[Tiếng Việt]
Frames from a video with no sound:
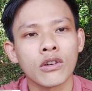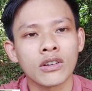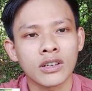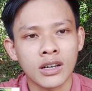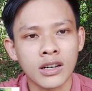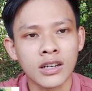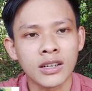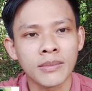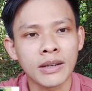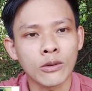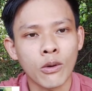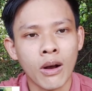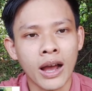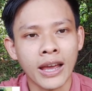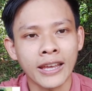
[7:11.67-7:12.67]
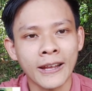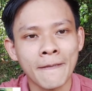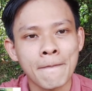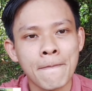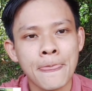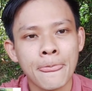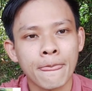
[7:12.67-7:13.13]
rời bên ngoài á
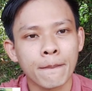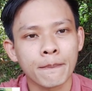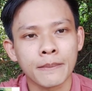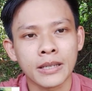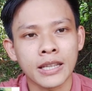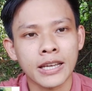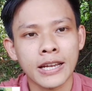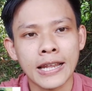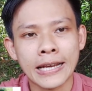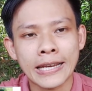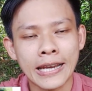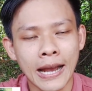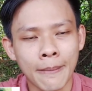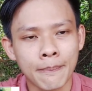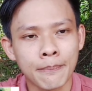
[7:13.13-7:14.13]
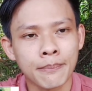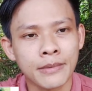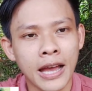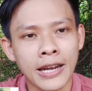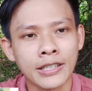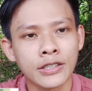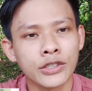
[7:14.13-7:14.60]
mình thấy là cái âm
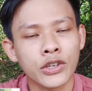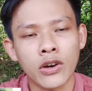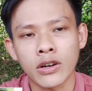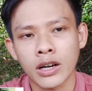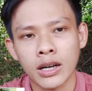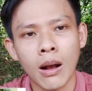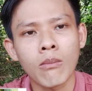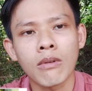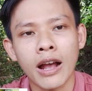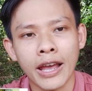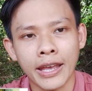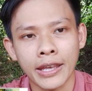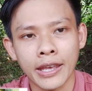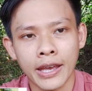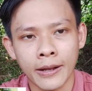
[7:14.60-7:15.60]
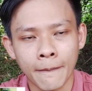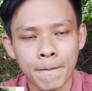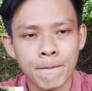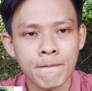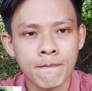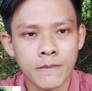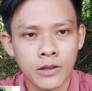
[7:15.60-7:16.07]
thanh nó cho ra không hay nha
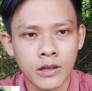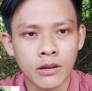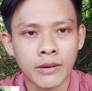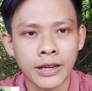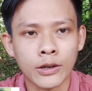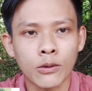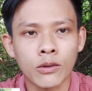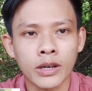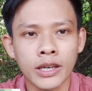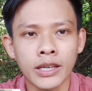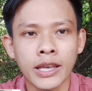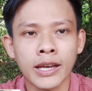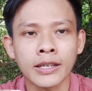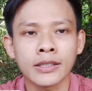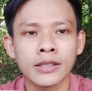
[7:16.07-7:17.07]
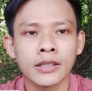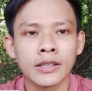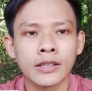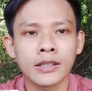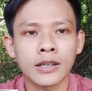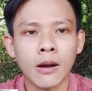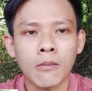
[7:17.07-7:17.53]
cho bạn lưu ý nha
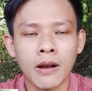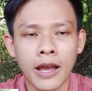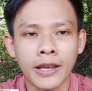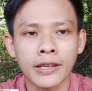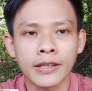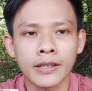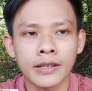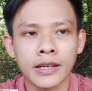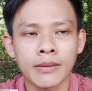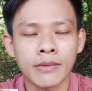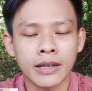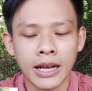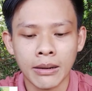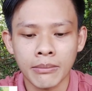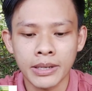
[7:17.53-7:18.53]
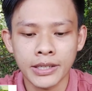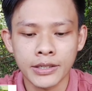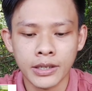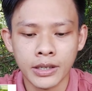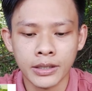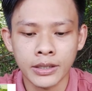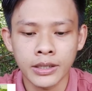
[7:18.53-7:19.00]
không hay khi mà gắn mic
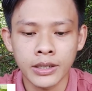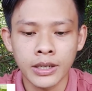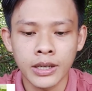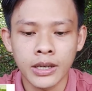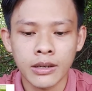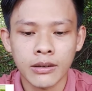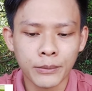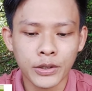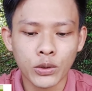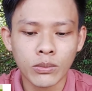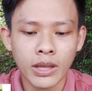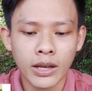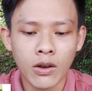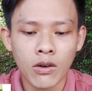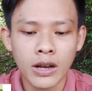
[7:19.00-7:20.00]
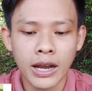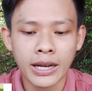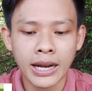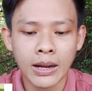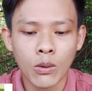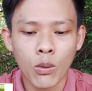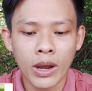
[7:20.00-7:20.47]
rồi à. chúng ta có khả
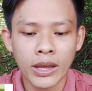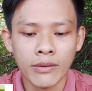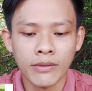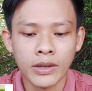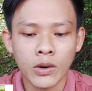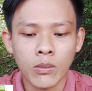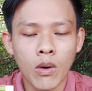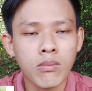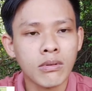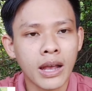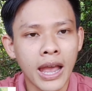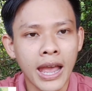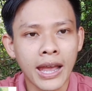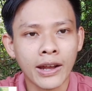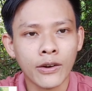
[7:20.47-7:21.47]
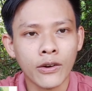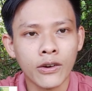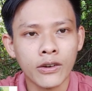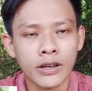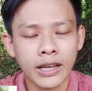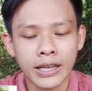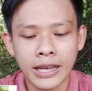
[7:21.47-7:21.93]
năng quay video 4K
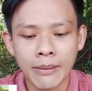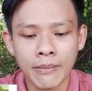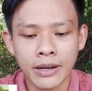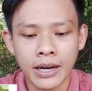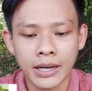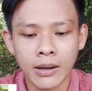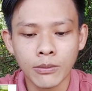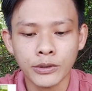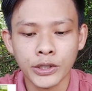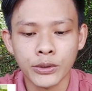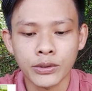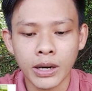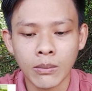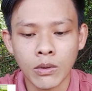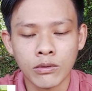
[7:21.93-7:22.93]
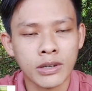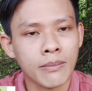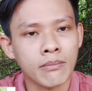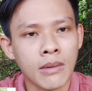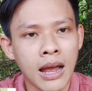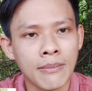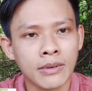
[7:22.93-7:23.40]
có cái camera góc siêu rộng
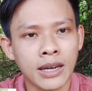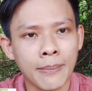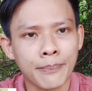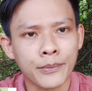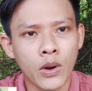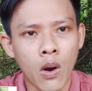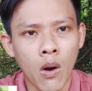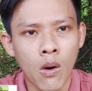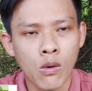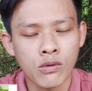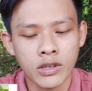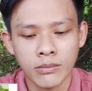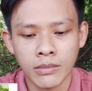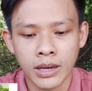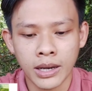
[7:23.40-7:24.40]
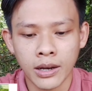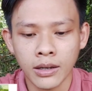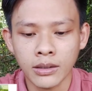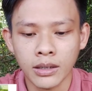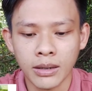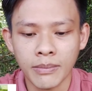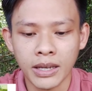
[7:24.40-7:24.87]
135 độ nhưng mà ở
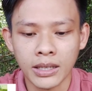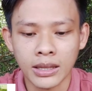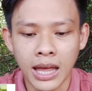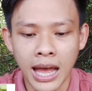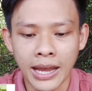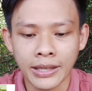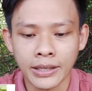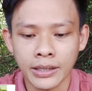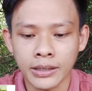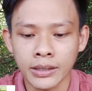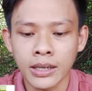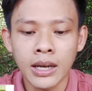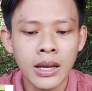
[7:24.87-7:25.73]
thời điểm hiện tại thì